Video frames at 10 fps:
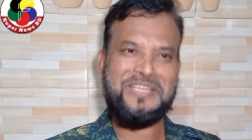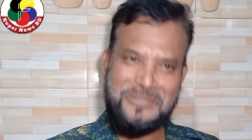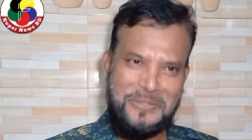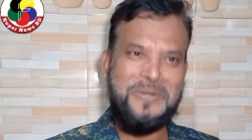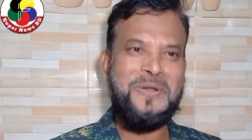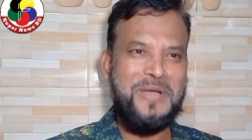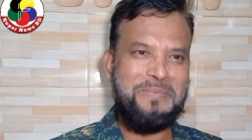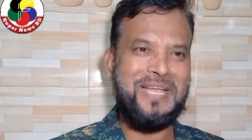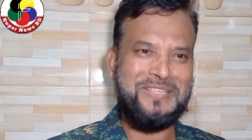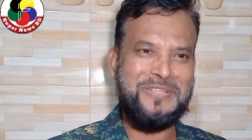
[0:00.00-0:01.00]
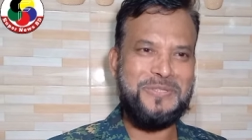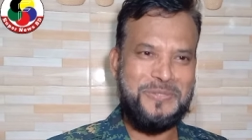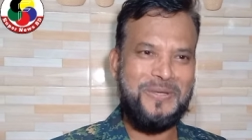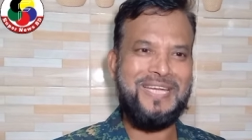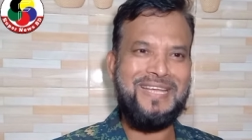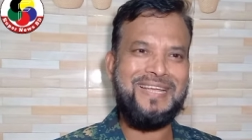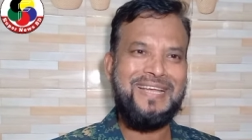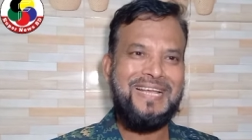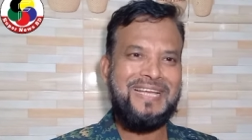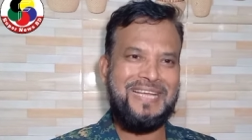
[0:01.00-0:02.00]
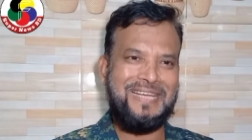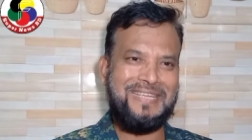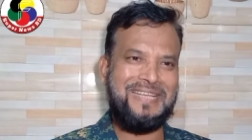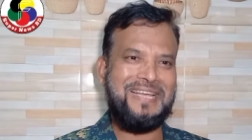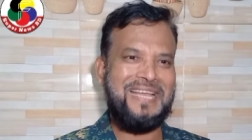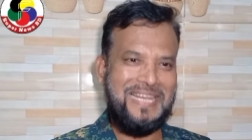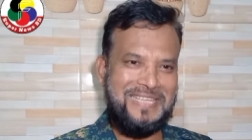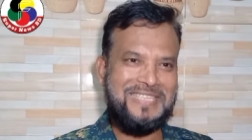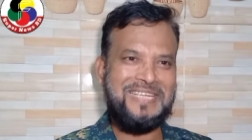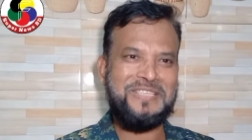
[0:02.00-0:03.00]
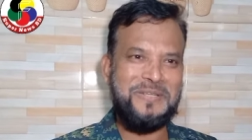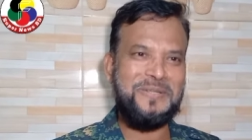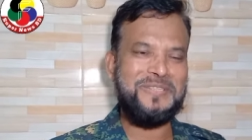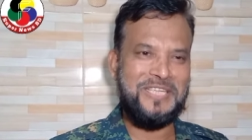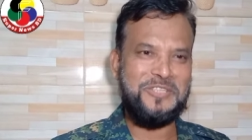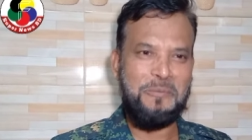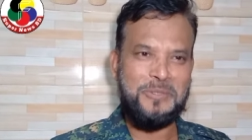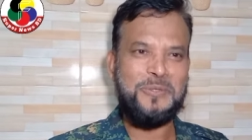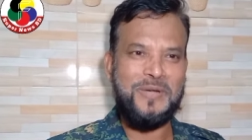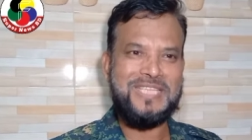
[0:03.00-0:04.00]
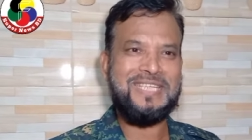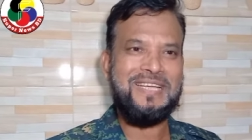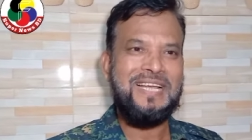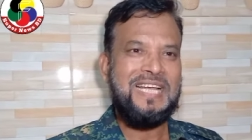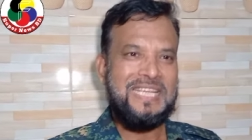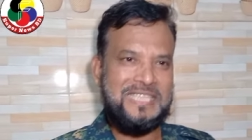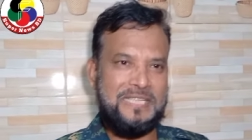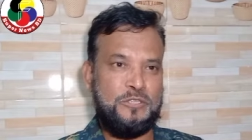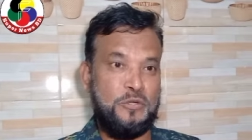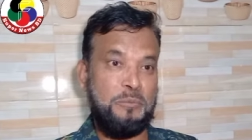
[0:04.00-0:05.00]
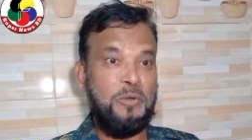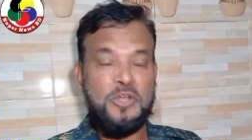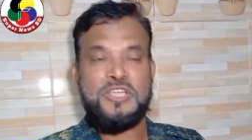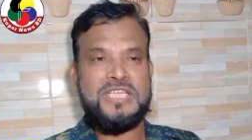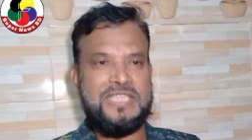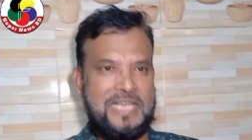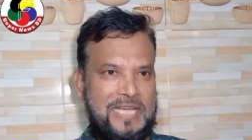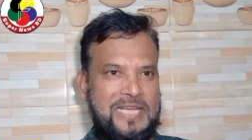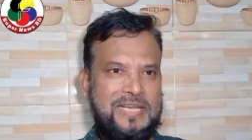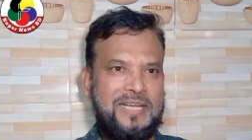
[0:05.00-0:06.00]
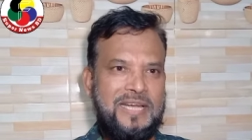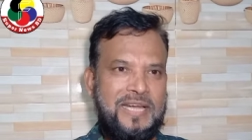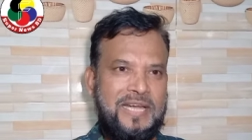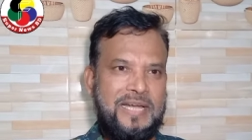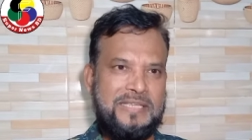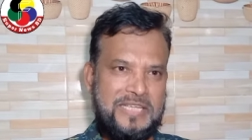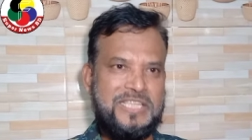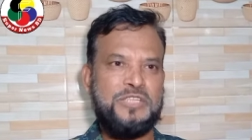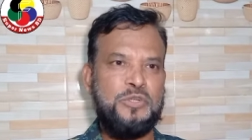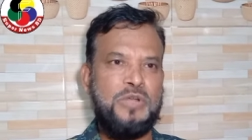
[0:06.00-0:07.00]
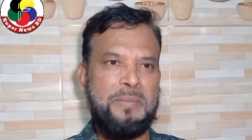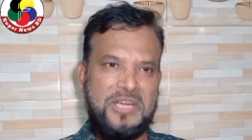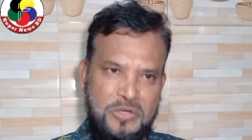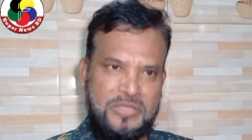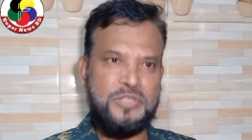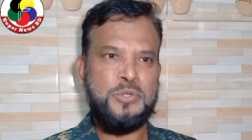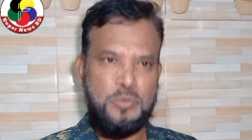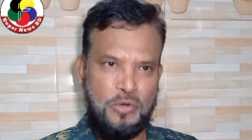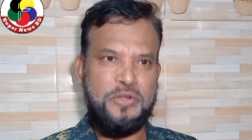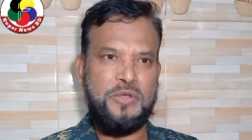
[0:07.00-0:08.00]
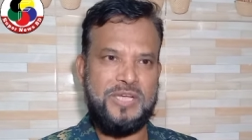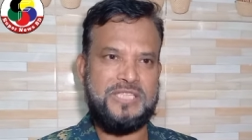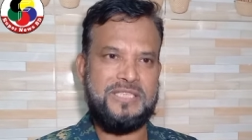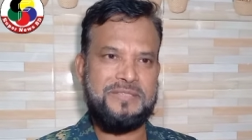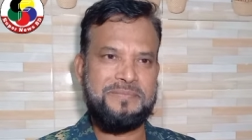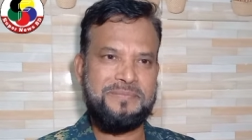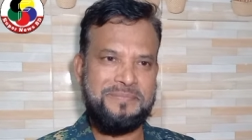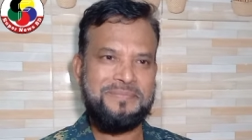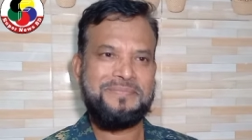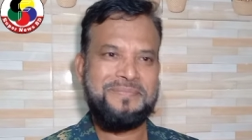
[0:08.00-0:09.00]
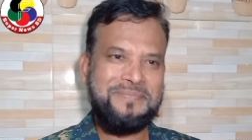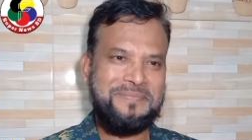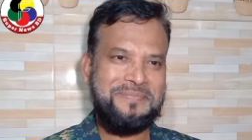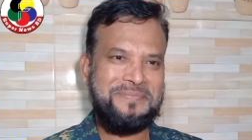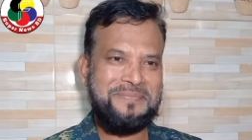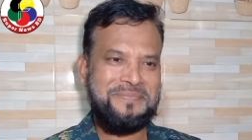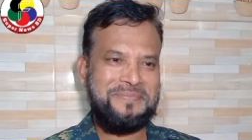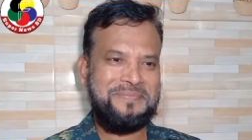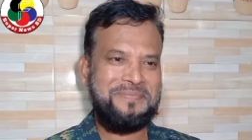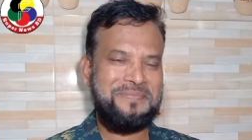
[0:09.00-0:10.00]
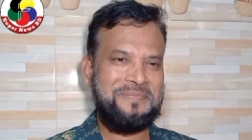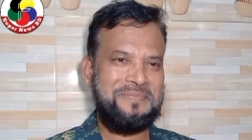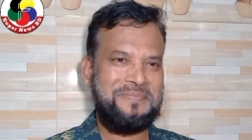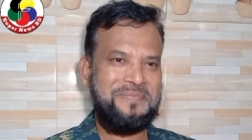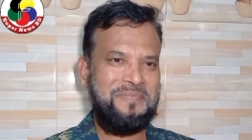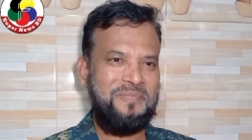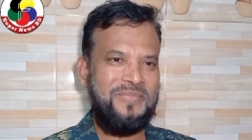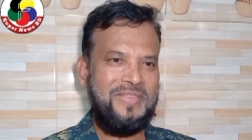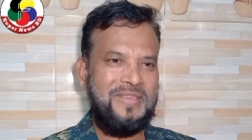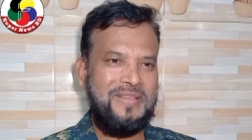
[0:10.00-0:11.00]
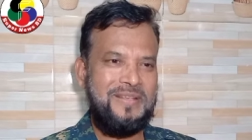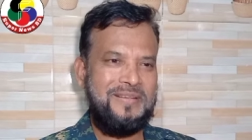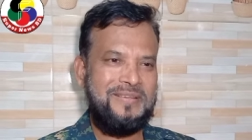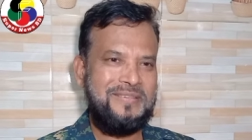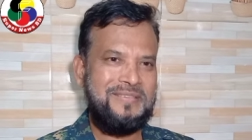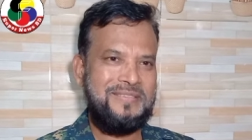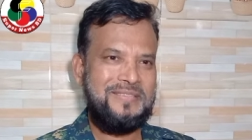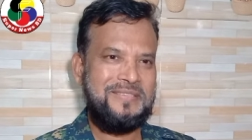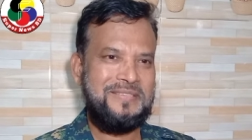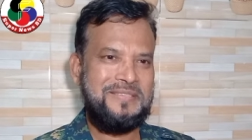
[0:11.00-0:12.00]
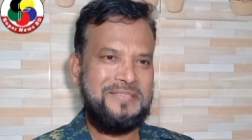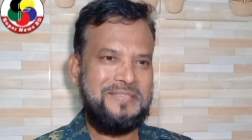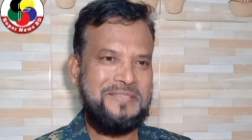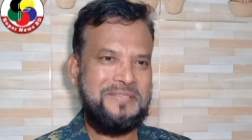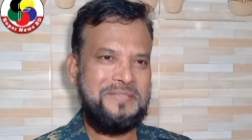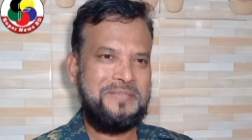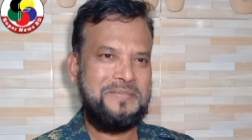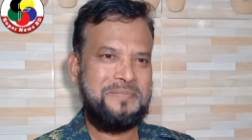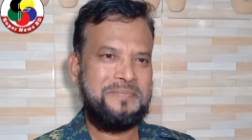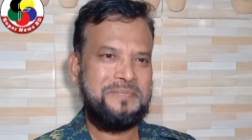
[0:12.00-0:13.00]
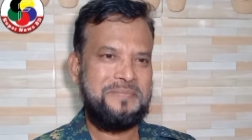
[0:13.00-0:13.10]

দেশের জন্য আমি একজন সৈনিক এই দেশের জন্য যে শপথ করেছি তখন মনে হয়েছে যে হ্যাঁ এই দেশের জন্য আমার কিছু করণীয় আছে সংক্ষেপে আপনার কাছ থেকে জানতে চাই ডিউটিতে অবস্থায় বা যেহেতু আপনার